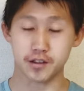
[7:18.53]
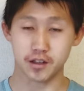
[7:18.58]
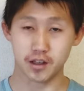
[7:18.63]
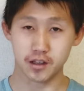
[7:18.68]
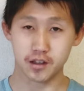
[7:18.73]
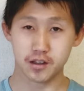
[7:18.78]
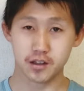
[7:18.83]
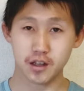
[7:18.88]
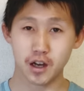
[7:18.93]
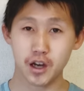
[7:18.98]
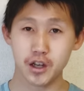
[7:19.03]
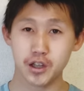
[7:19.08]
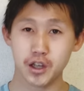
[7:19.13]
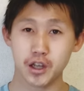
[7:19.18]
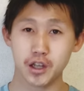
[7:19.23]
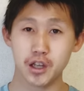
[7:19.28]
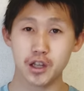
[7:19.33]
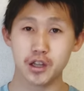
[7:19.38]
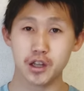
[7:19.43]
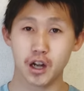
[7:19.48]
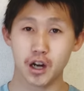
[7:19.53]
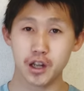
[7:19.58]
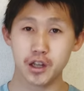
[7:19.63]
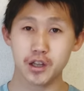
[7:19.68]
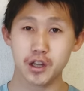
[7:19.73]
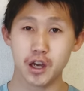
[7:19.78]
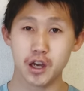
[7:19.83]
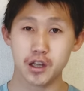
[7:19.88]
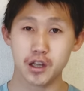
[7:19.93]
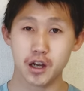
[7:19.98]
絶対的に足り
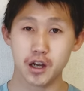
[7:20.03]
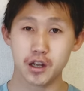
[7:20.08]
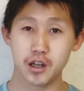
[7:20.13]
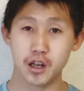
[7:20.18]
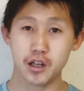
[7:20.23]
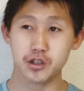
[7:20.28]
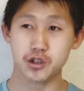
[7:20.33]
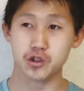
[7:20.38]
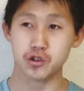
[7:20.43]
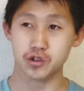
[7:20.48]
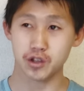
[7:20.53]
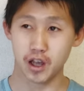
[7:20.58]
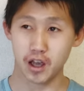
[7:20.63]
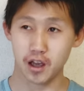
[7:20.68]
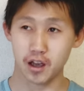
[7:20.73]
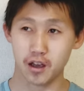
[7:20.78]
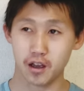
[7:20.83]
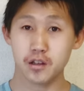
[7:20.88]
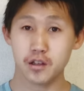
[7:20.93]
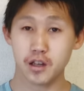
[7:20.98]
ていない練習で、